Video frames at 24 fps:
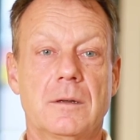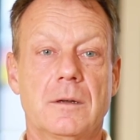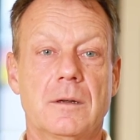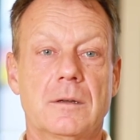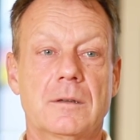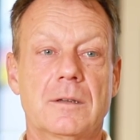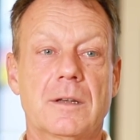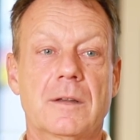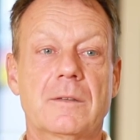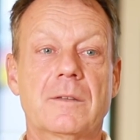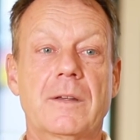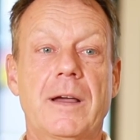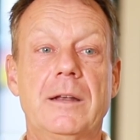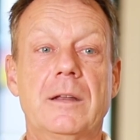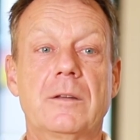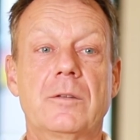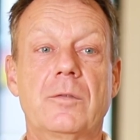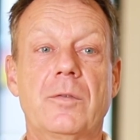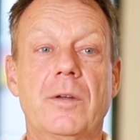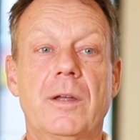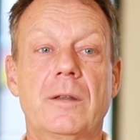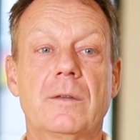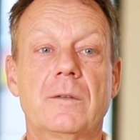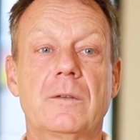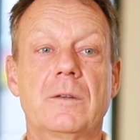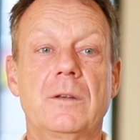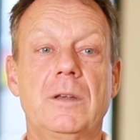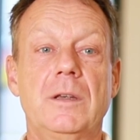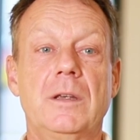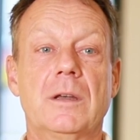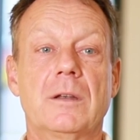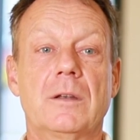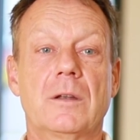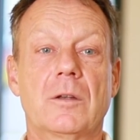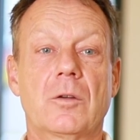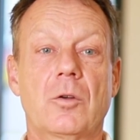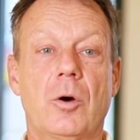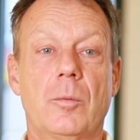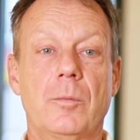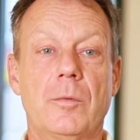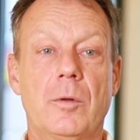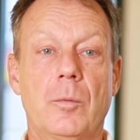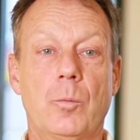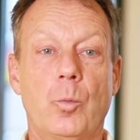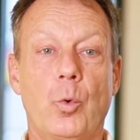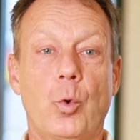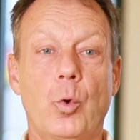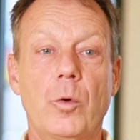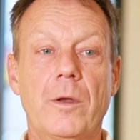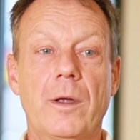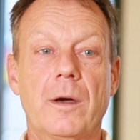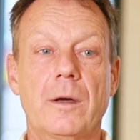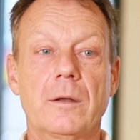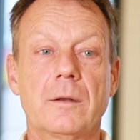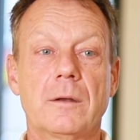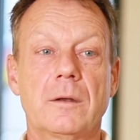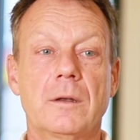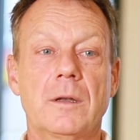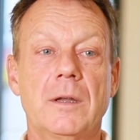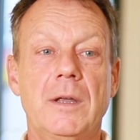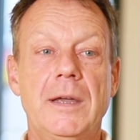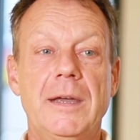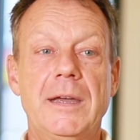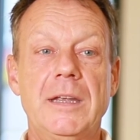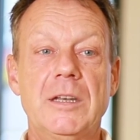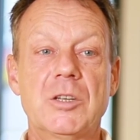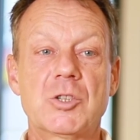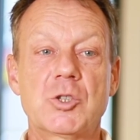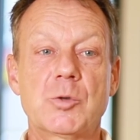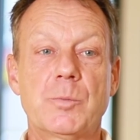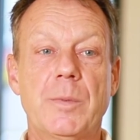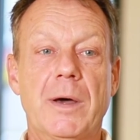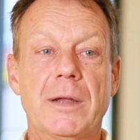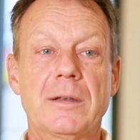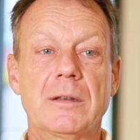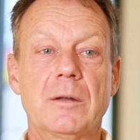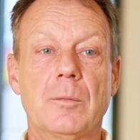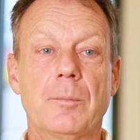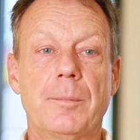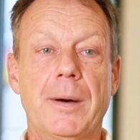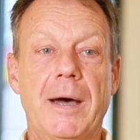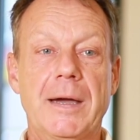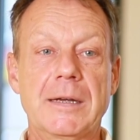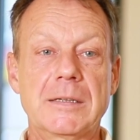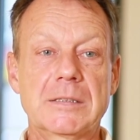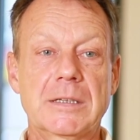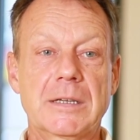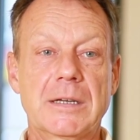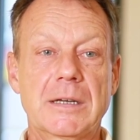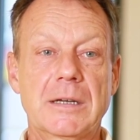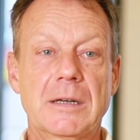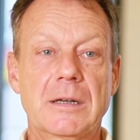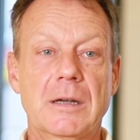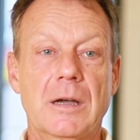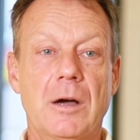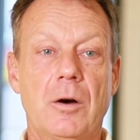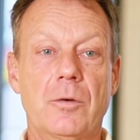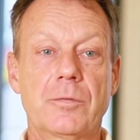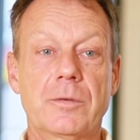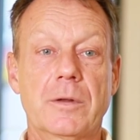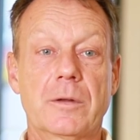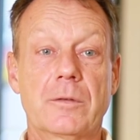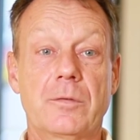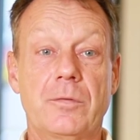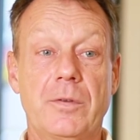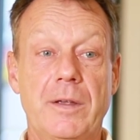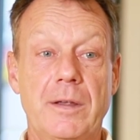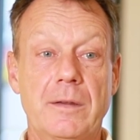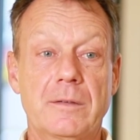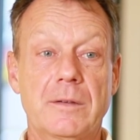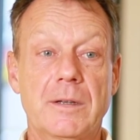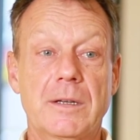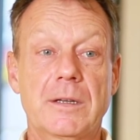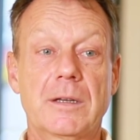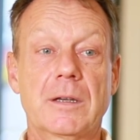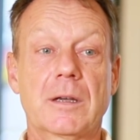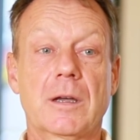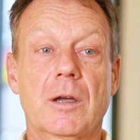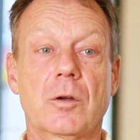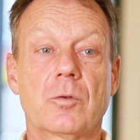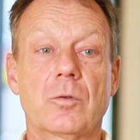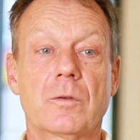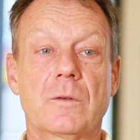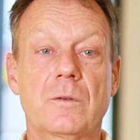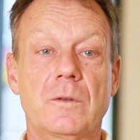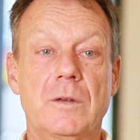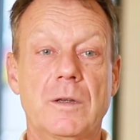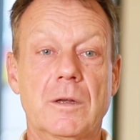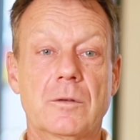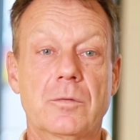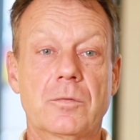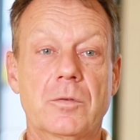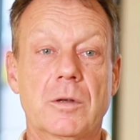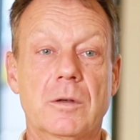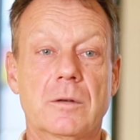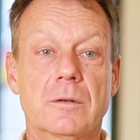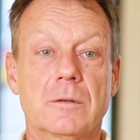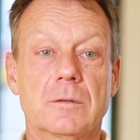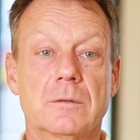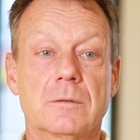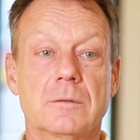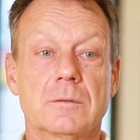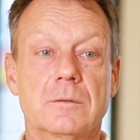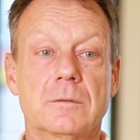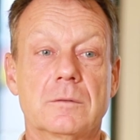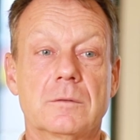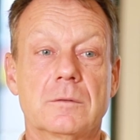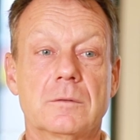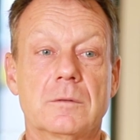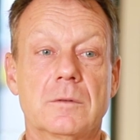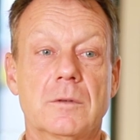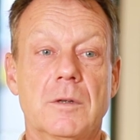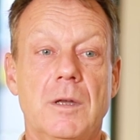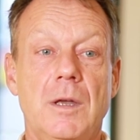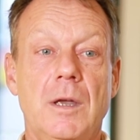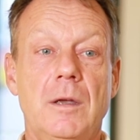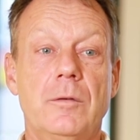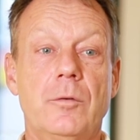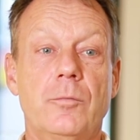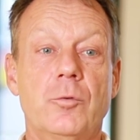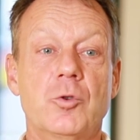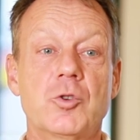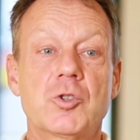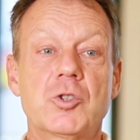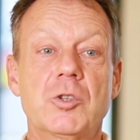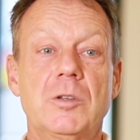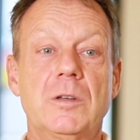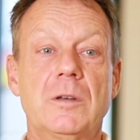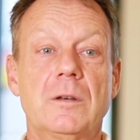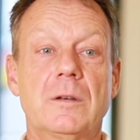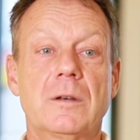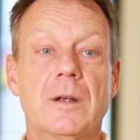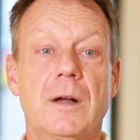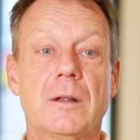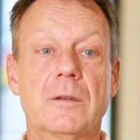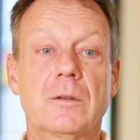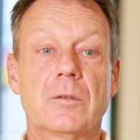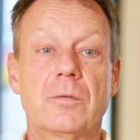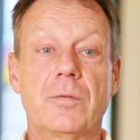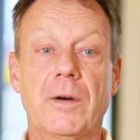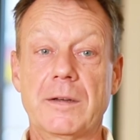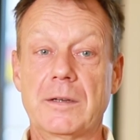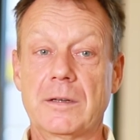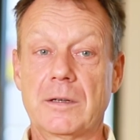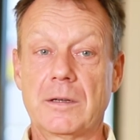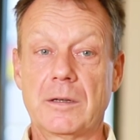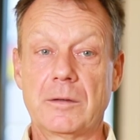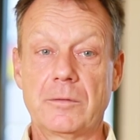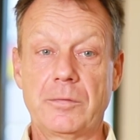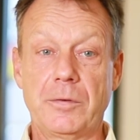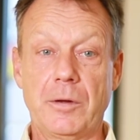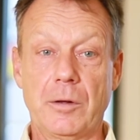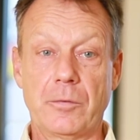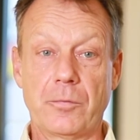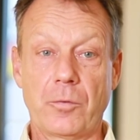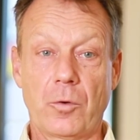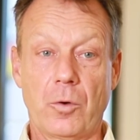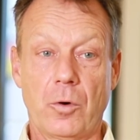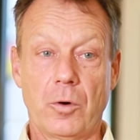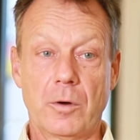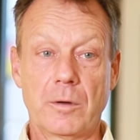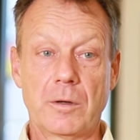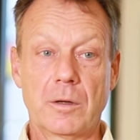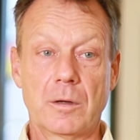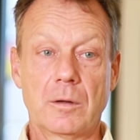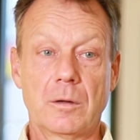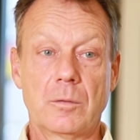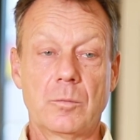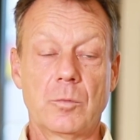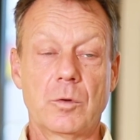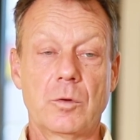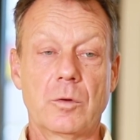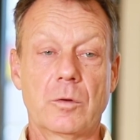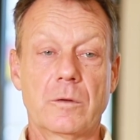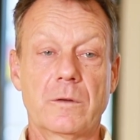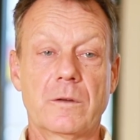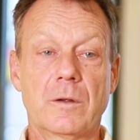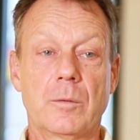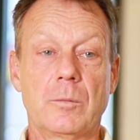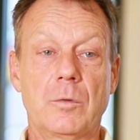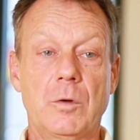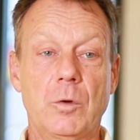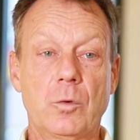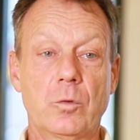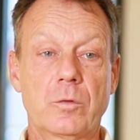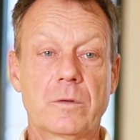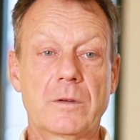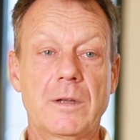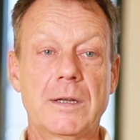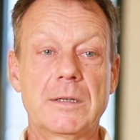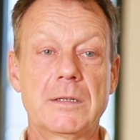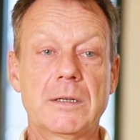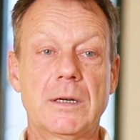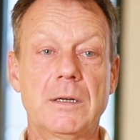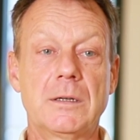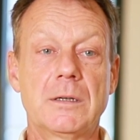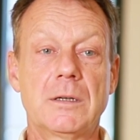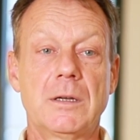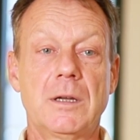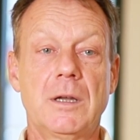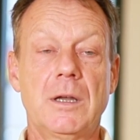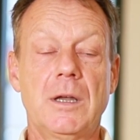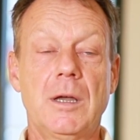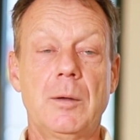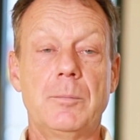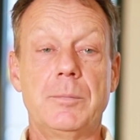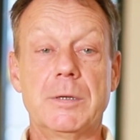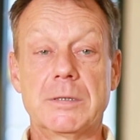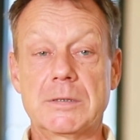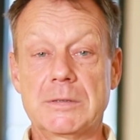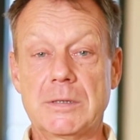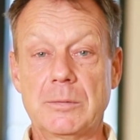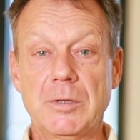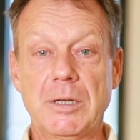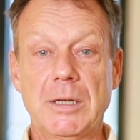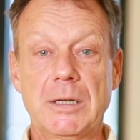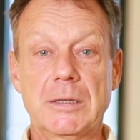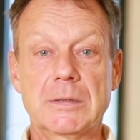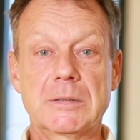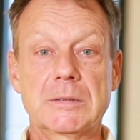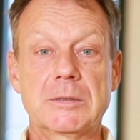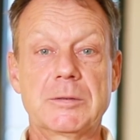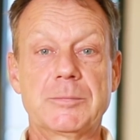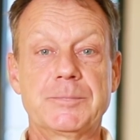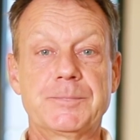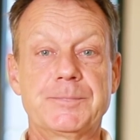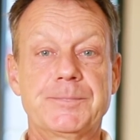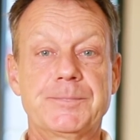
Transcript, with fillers: Das alles werden Sie hier in den kommenden Monaten in spannenden Beiträgen auf das Wesentliche reduziert finden. Wir wünschen Ihnen also weiterhin viel Freude mit unserem Newsletter. Bis demnächst.